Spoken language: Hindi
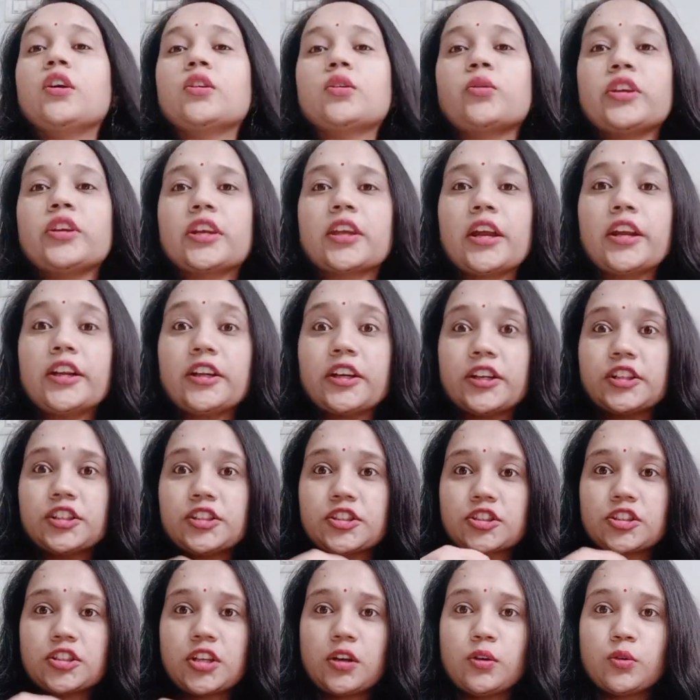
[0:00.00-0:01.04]
तो ये क्या है
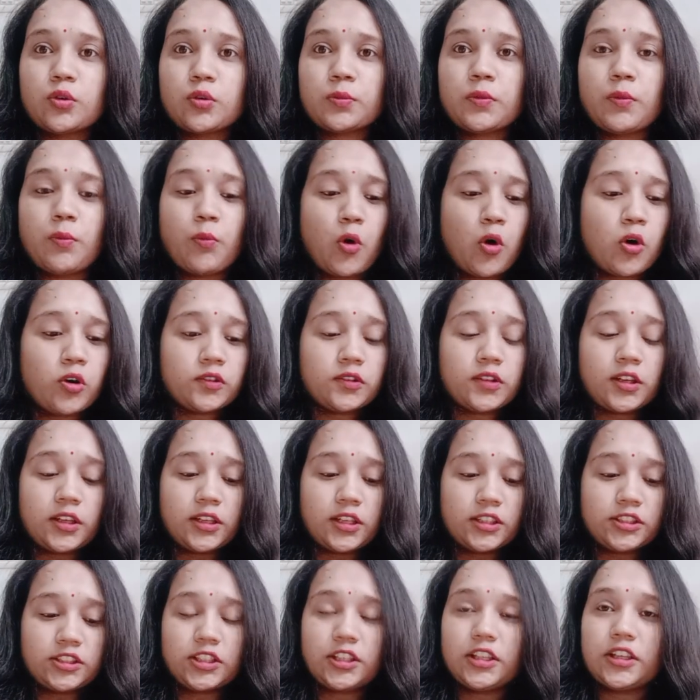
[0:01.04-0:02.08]
ट्रेडिशनल लुक में बहुत ज़्यादा
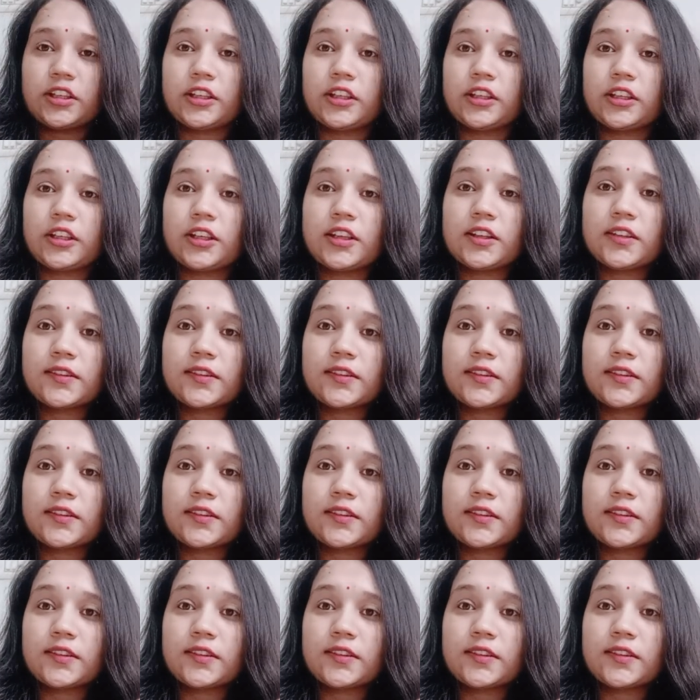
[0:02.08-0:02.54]
अच्छी लगेंगे